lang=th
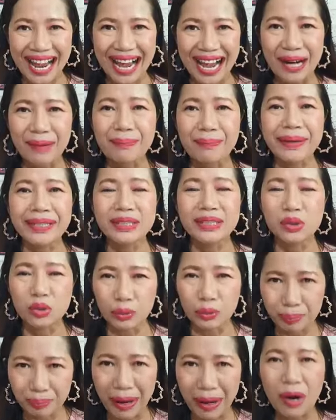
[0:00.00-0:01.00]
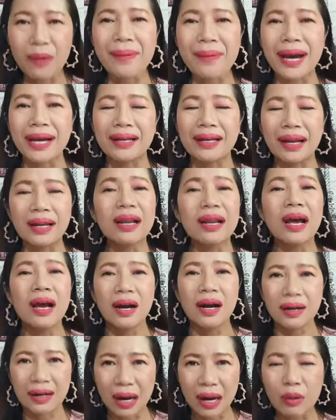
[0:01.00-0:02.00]
งไปสู่เป้าหมายนั้น
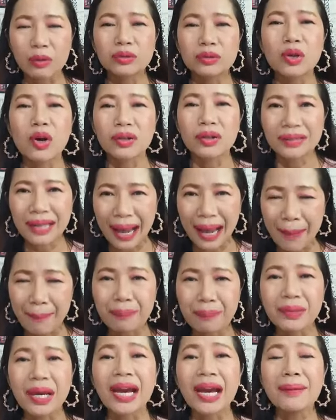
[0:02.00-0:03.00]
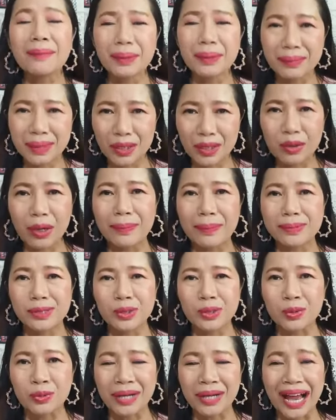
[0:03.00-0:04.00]
เราต้องทำให้มันมีความ
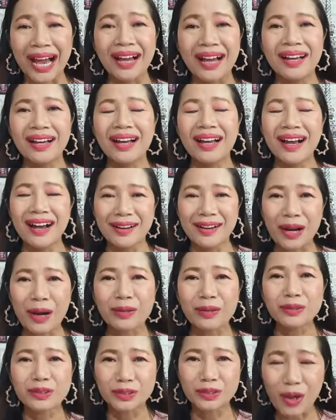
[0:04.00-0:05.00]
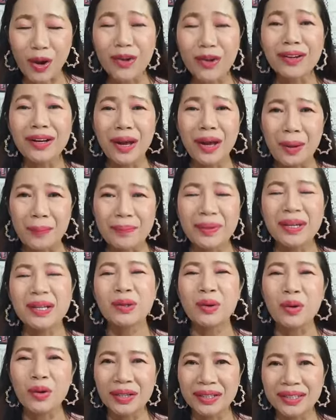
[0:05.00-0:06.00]
สุขค่ะเราต้องเป็น
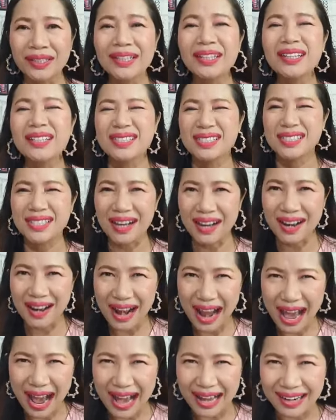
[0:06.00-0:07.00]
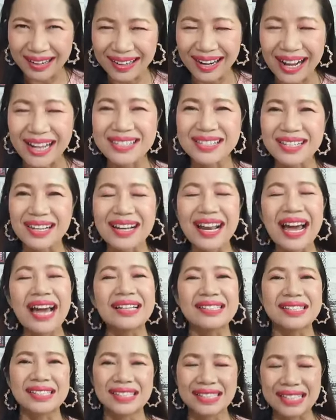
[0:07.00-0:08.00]
คนที่ฉลาดนะคะ ฉลาด
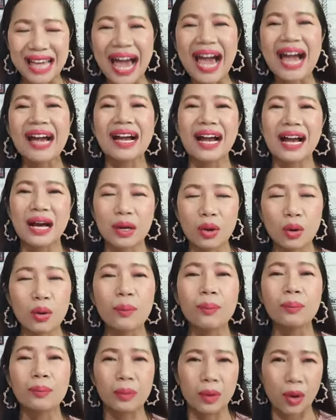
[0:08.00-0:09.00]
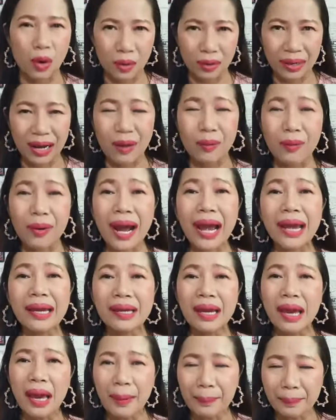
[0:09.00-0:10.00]
สร้างอารมณ์ของเราให้
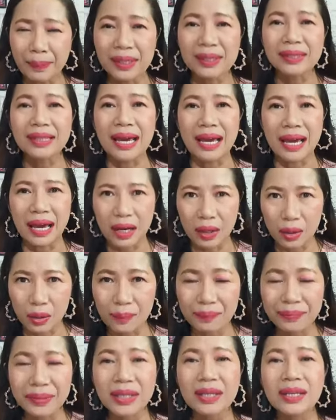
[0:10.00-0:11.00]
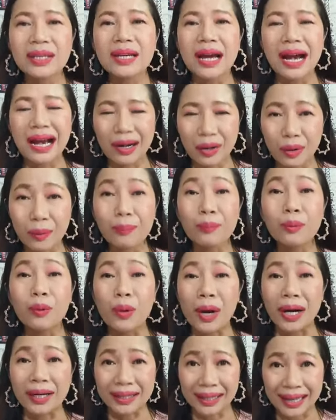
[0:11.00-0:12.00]
มีแต่อารมณ์ดี อารมณ์บว
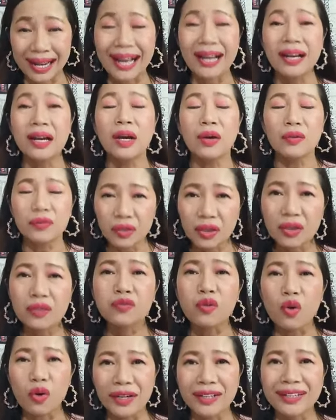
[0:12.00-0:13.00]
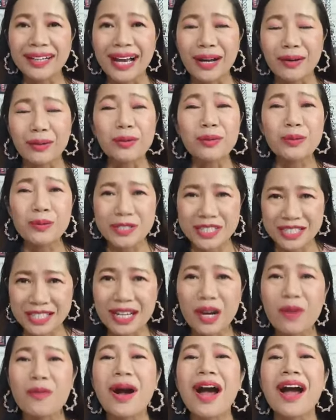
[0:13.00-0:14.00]
กนะคะ ฝึกฝนค่ะ คุณครูเชื่
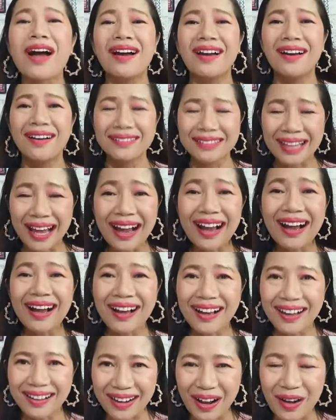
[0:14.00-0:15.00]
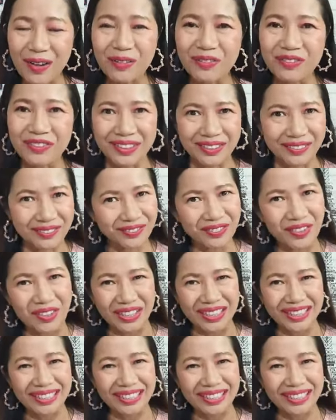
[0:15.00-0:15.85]
อว่าถ้าเราฝึกฝน